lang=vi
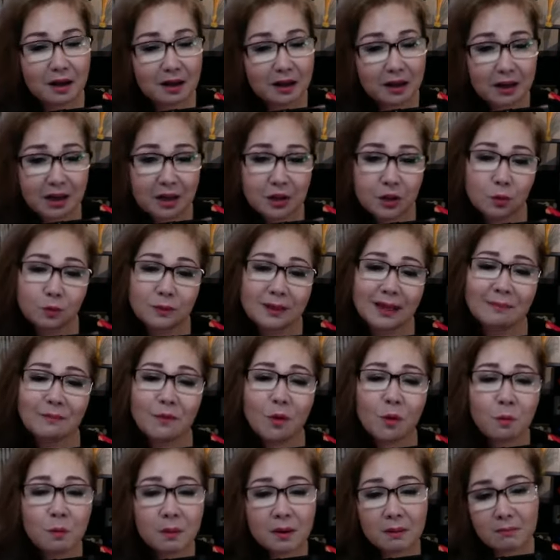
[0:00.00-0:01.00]
Khi chúng ta
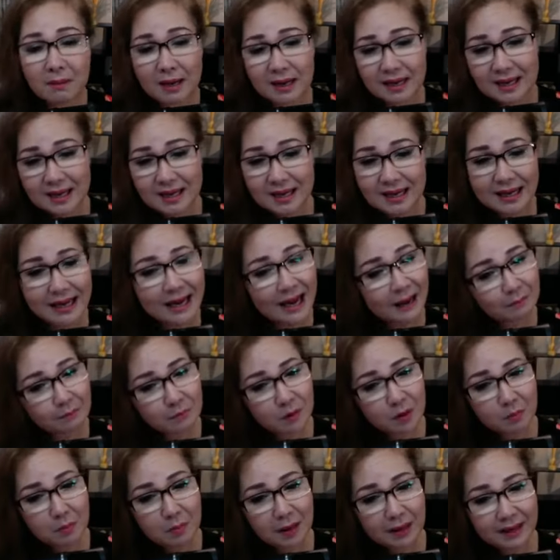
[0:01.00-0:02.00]
bốn mươi mấy, năm mươi
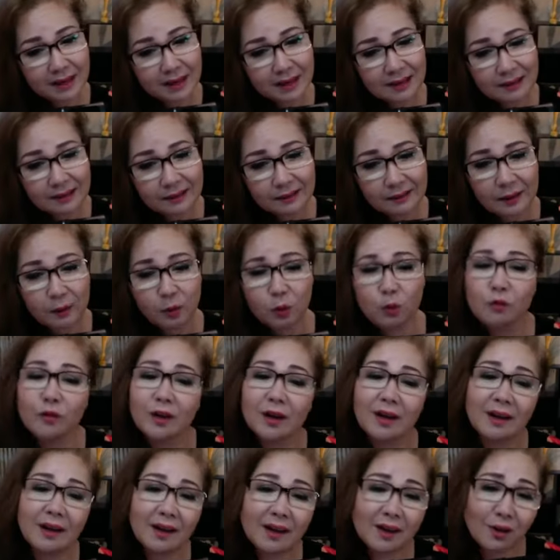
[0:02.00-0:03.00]
mấy, thì quý vị
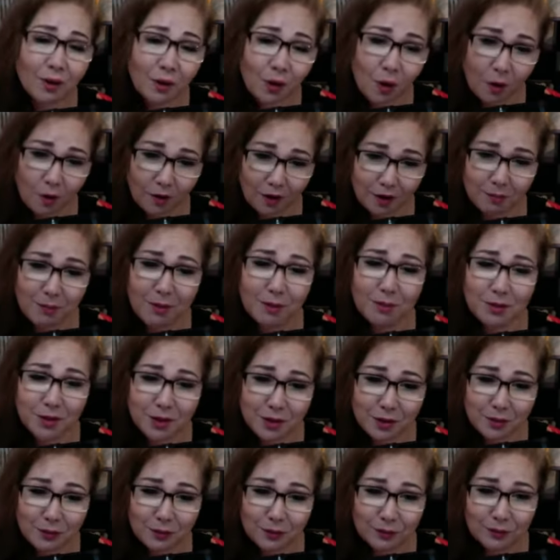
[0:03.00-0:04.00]
nghĩ nó còn được bao nhiêu,
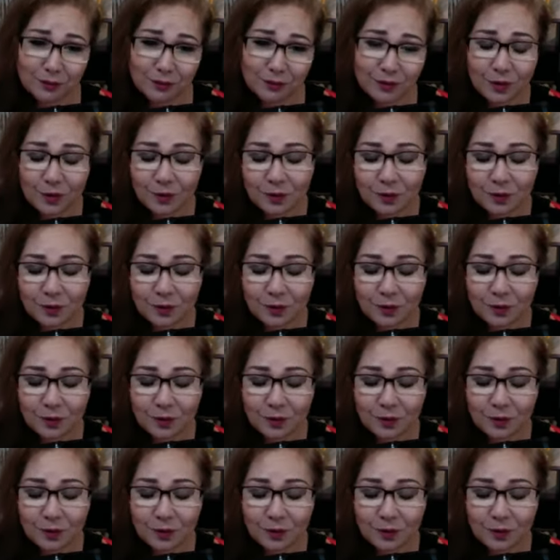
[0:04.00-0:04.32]
đúng